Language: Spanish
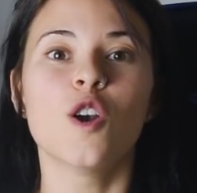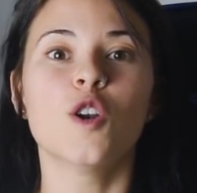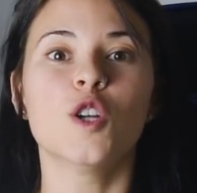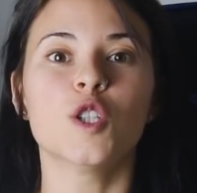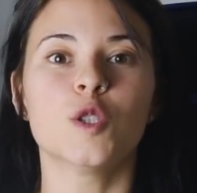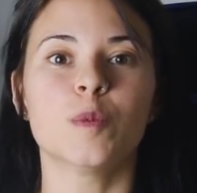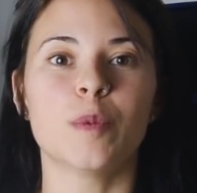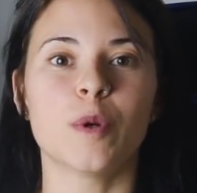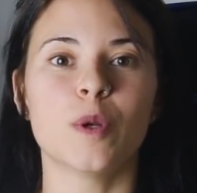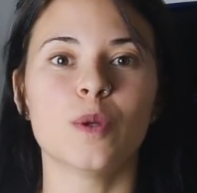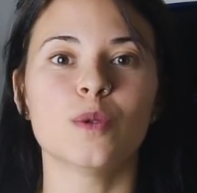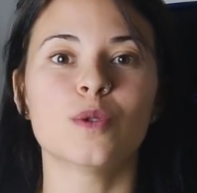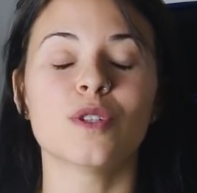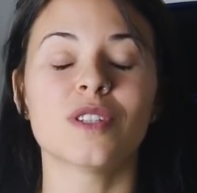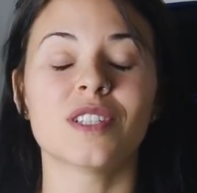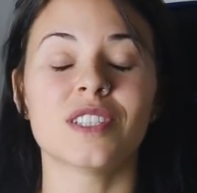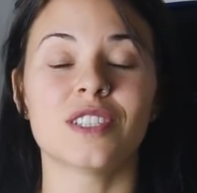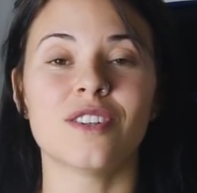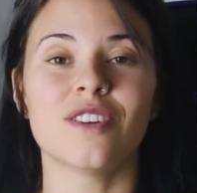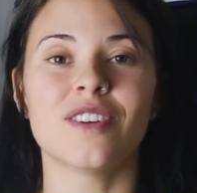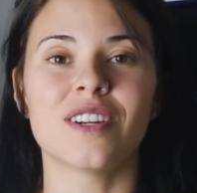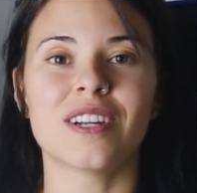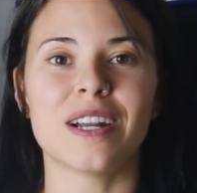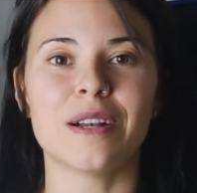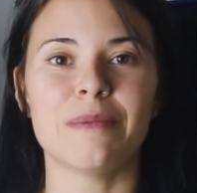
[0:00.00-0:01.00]
los productos que
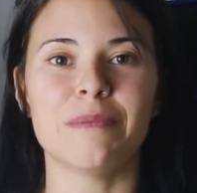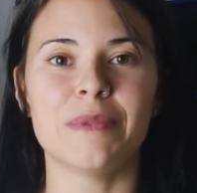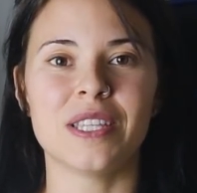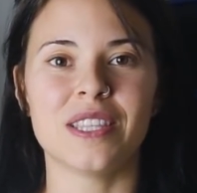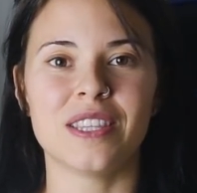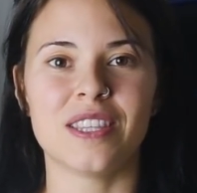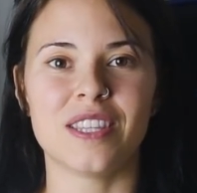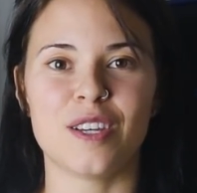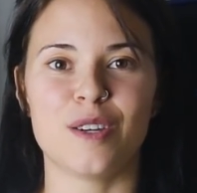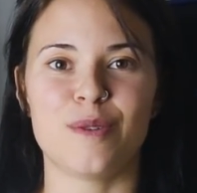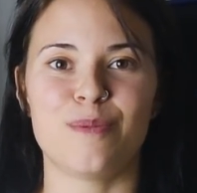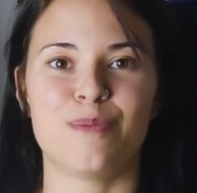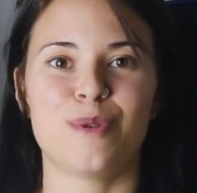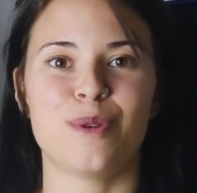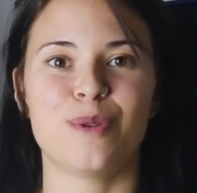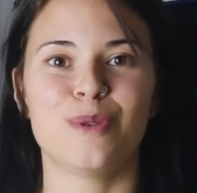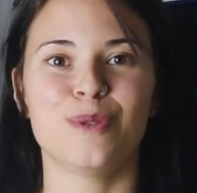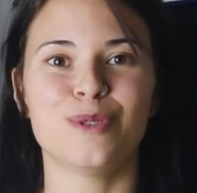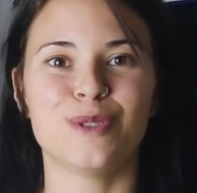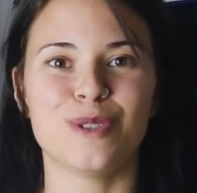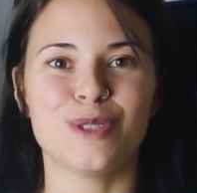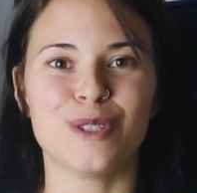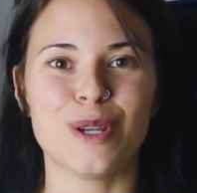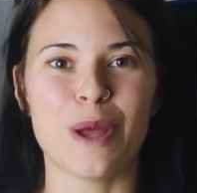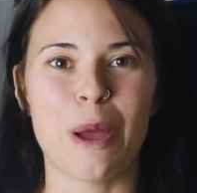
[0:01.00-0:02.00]
son realmente
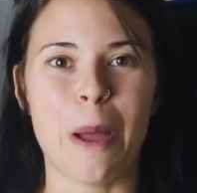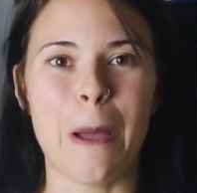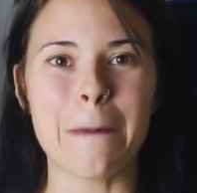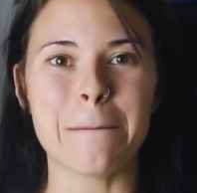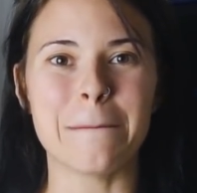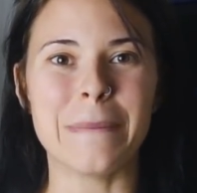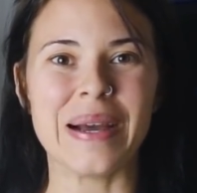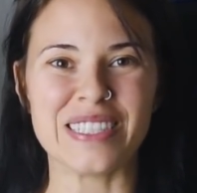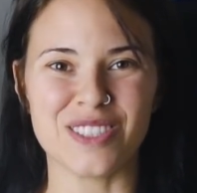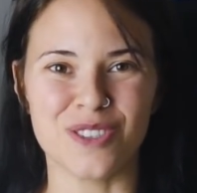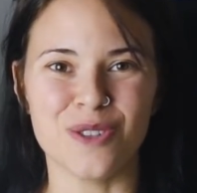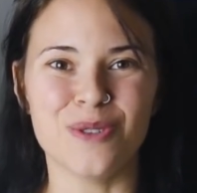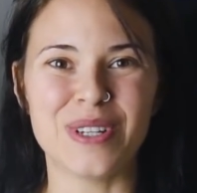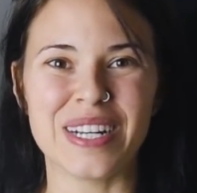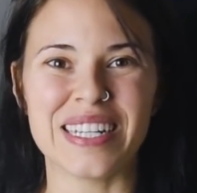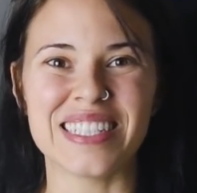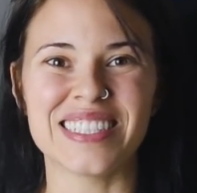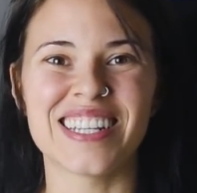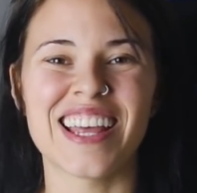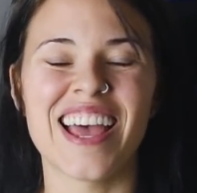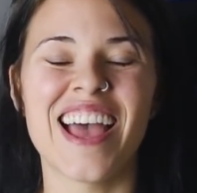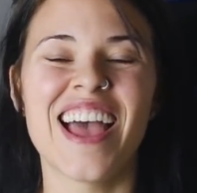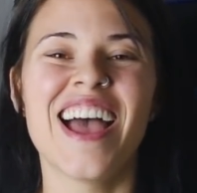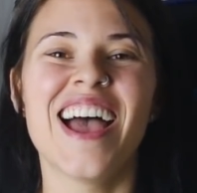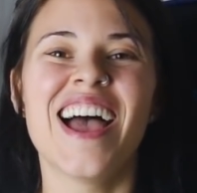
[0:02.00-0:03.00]
productos
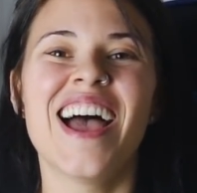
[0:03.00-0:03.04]
basuras